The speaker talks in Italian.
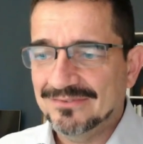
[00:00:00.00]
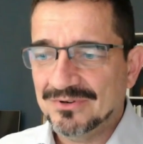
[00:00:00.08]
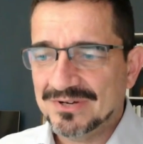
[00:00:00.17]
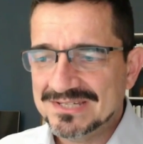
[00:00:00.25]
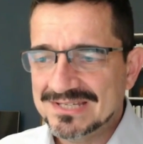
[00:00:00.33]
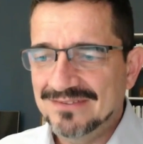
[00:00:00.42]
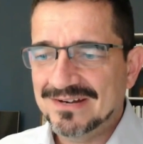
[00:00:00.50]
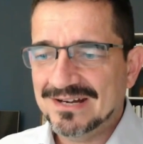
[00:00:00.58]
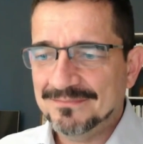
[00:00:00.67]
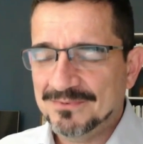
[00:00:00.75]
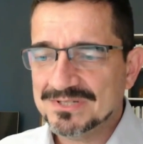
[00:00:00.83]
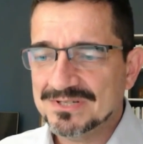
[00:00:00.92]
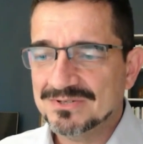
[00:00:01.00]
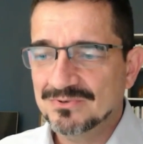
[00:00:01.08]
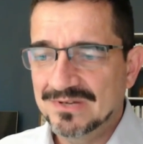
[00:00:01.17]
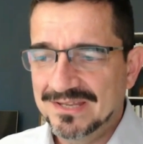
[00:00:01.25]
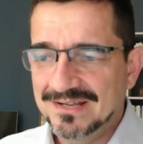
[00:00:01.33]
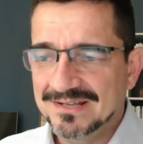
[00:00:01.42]
Vorrei scrivere dei post su
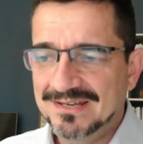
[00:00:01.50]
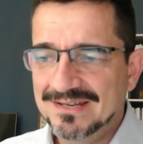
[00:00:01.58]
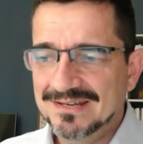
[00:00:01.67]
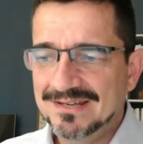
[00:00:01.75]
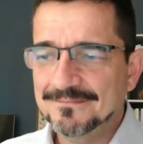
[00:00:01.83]
LinkedIn.